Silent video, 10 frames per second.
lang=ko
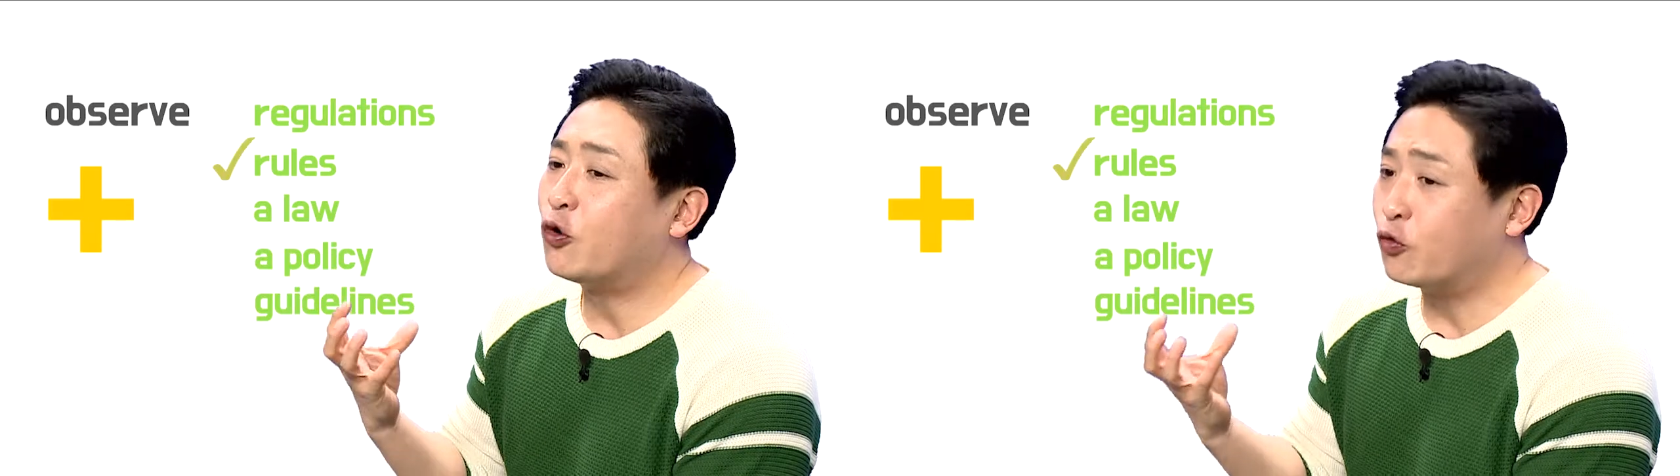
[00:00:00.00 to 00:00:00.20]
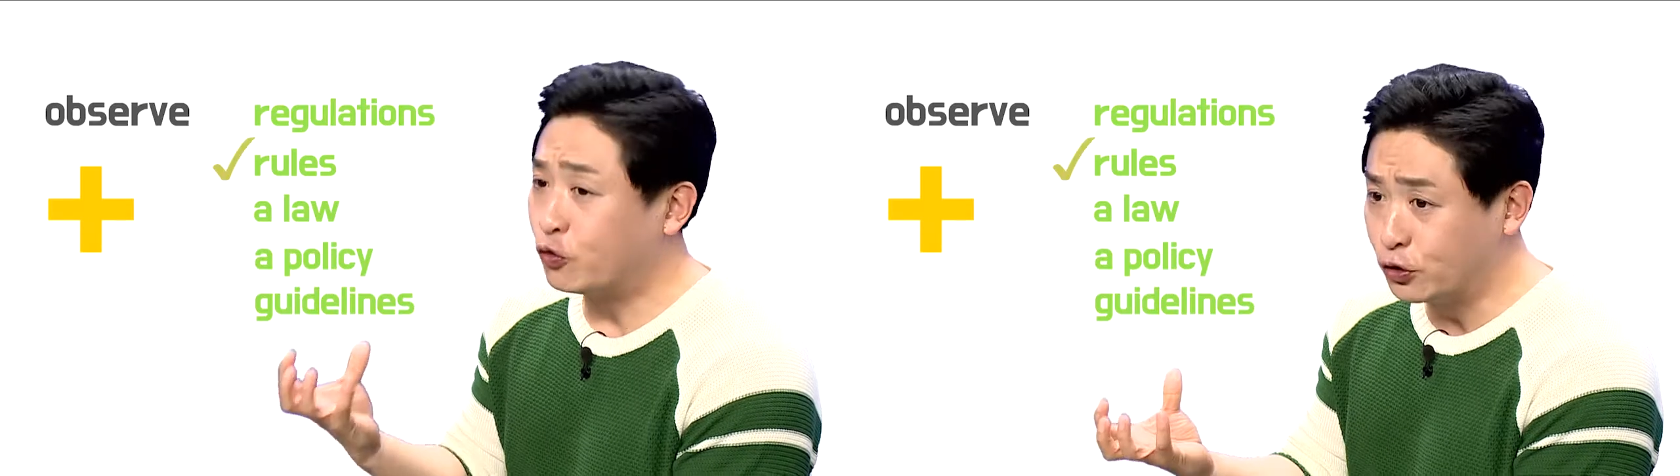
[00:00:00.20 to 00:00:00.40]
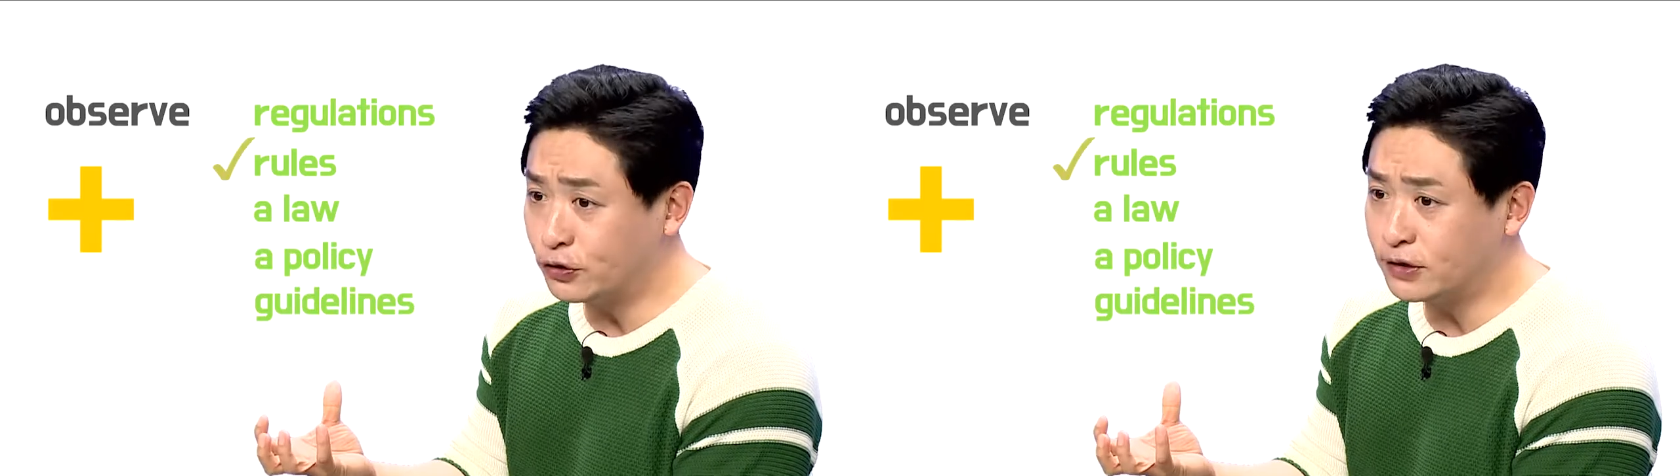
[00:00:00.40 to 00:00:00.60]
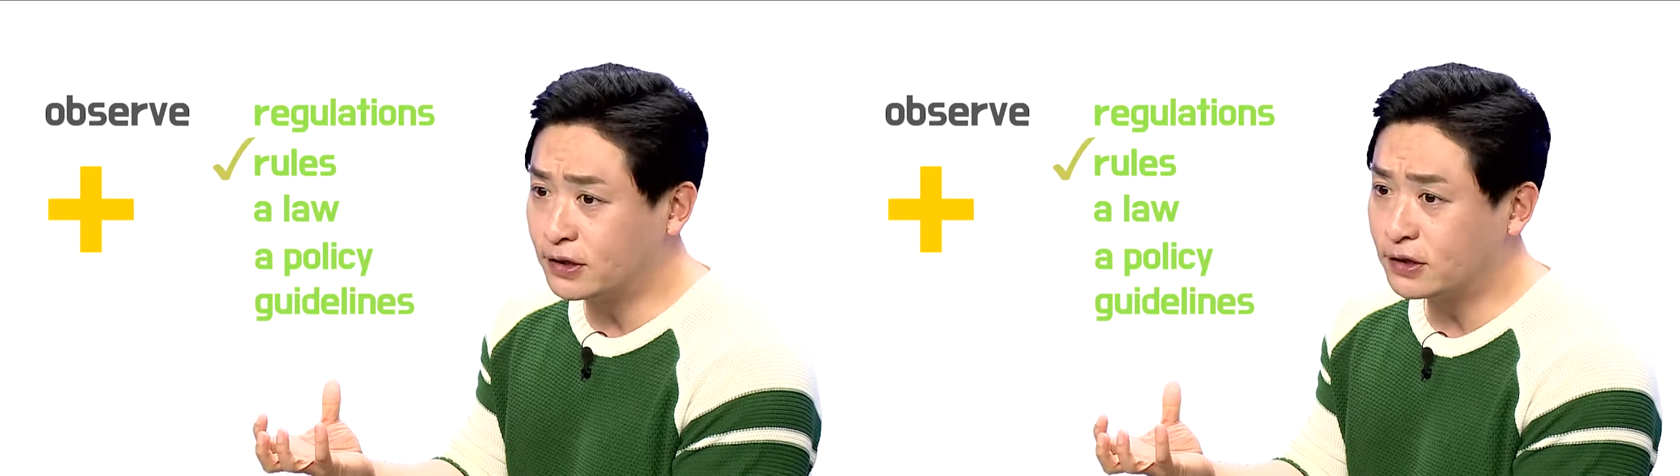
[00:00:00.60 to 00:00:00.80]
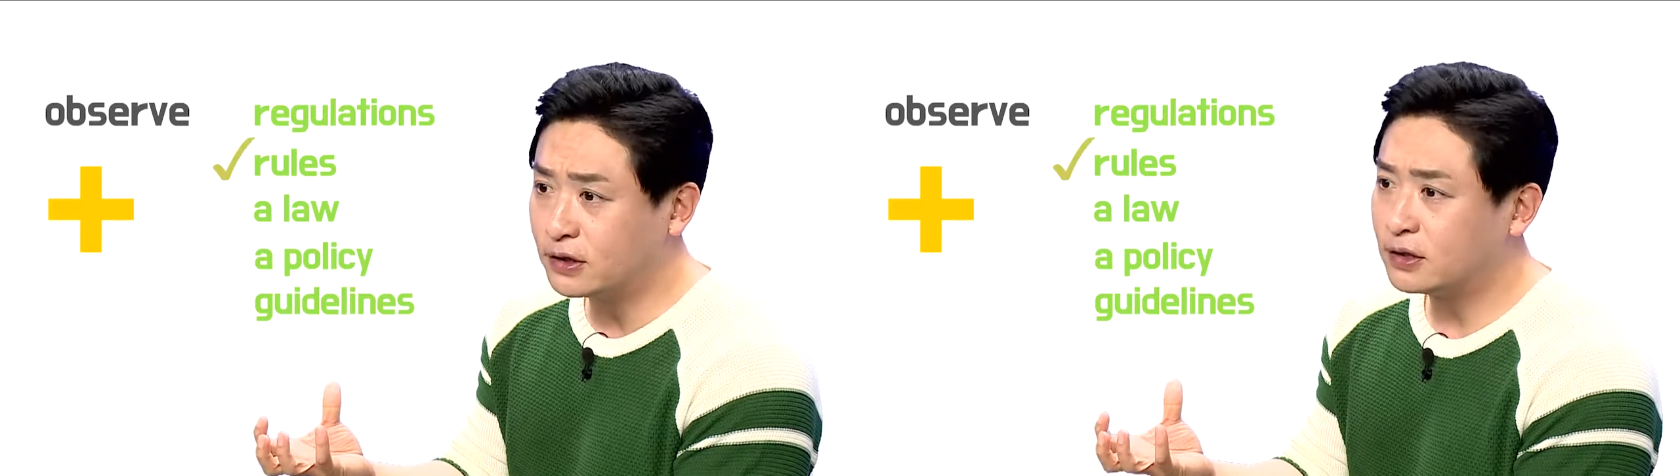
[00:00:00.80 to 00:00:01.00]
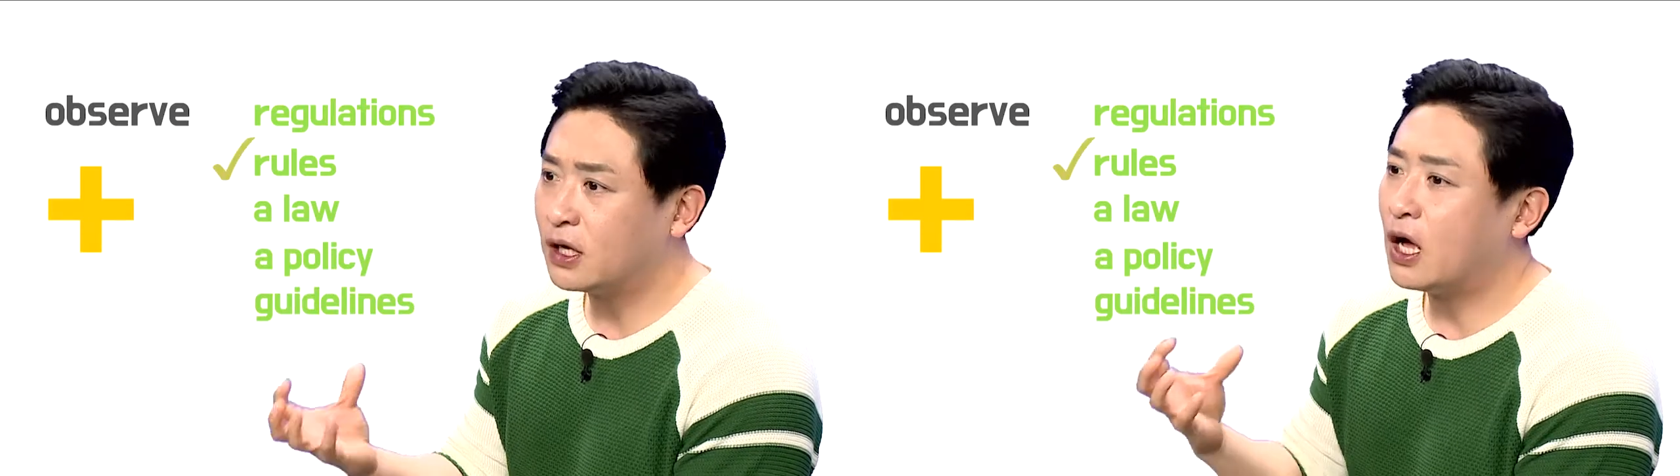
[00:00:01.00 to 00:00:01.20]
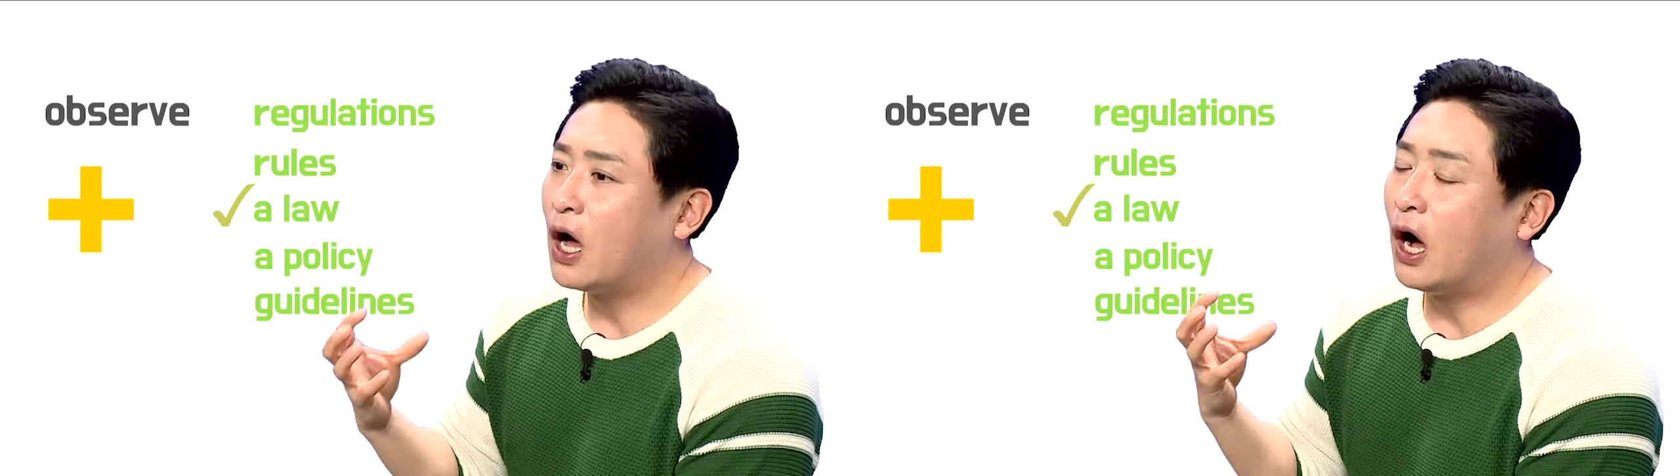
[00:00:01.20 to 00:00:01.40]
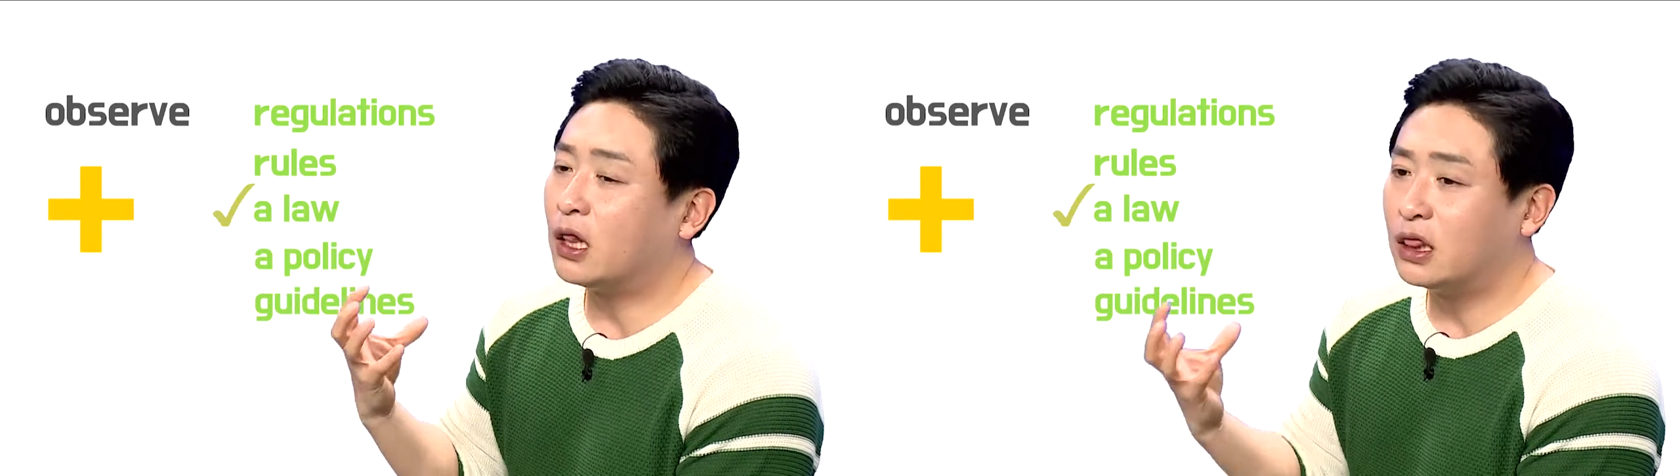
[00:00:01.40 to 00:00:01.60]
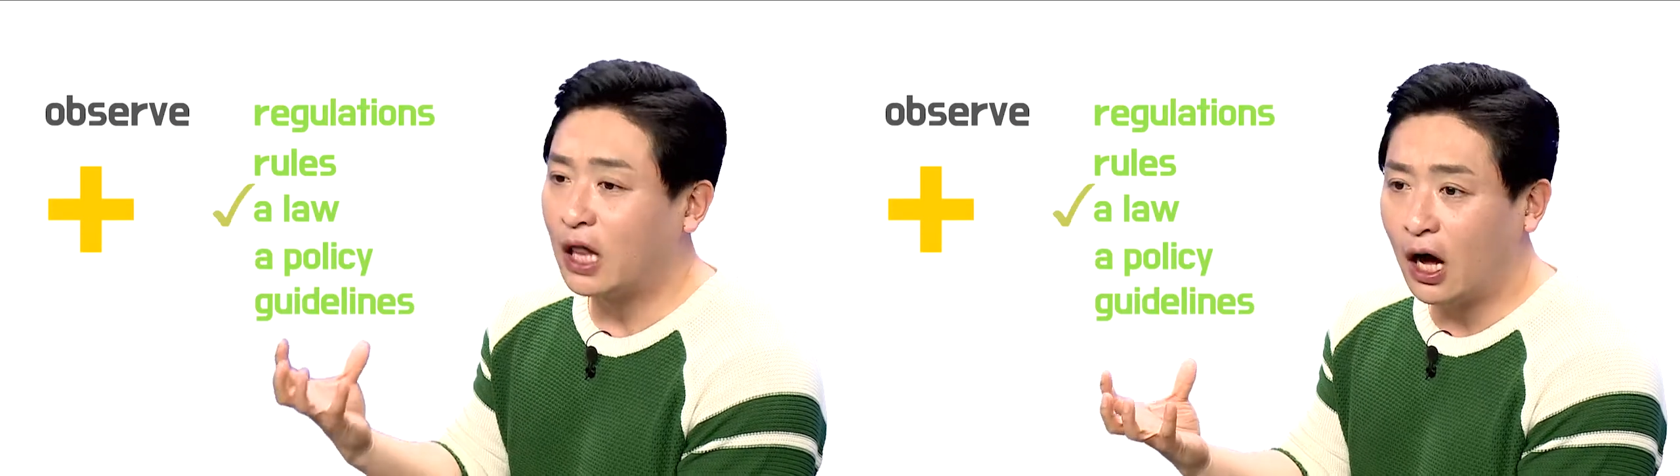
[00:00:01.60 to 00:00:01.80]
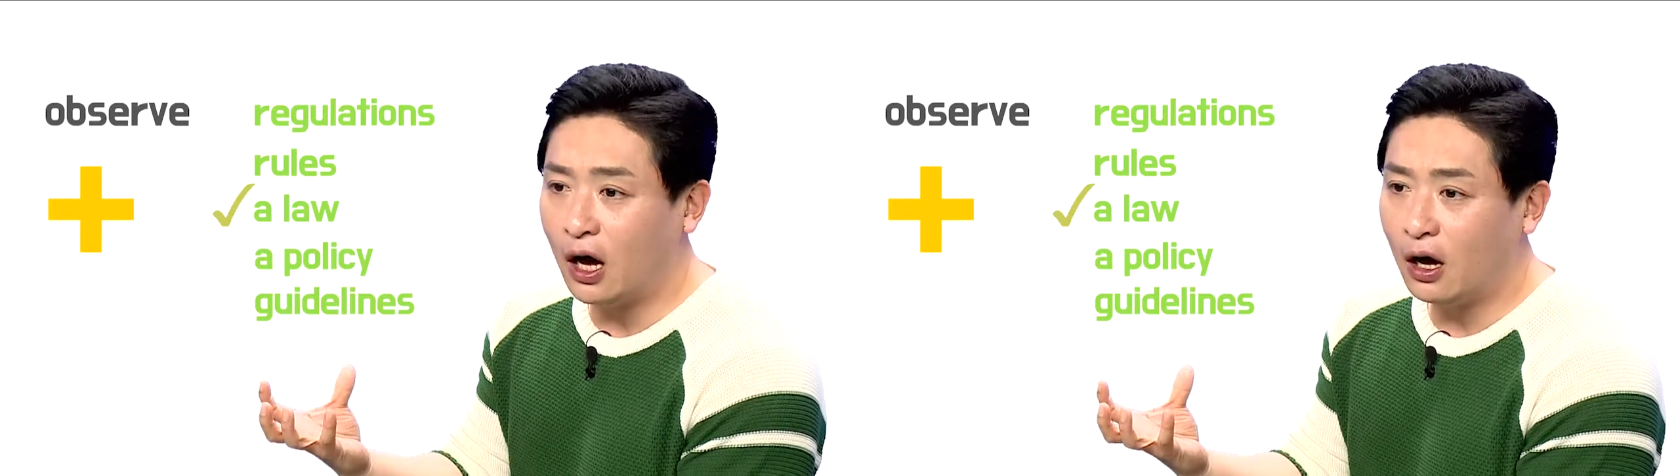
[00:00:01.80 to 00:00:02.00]
rules, a
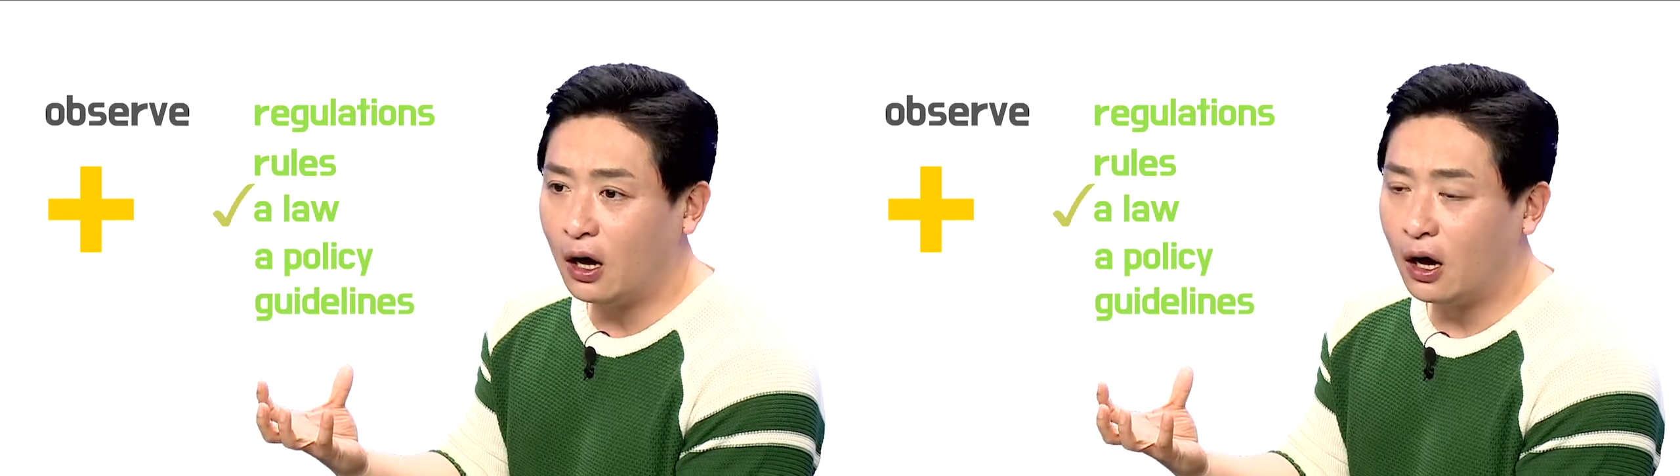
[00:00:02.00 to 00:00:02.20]
law,